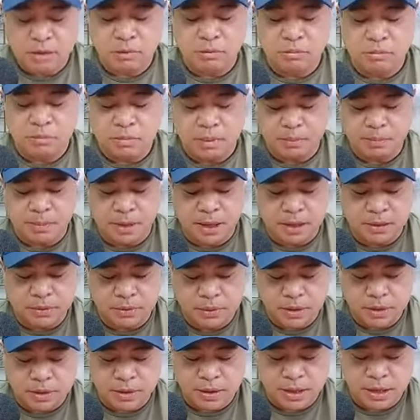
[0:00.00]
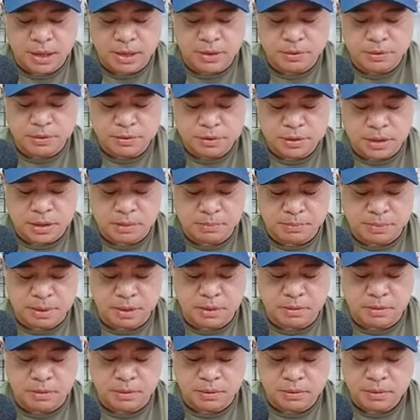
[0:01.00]
kung paano kayo aayusin
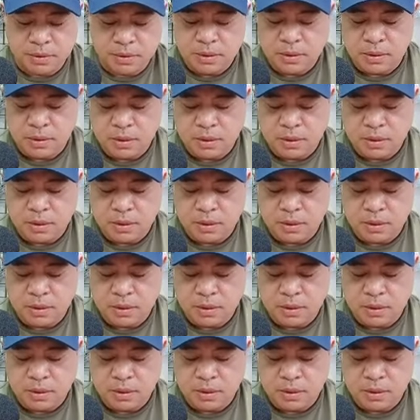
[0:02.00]
pero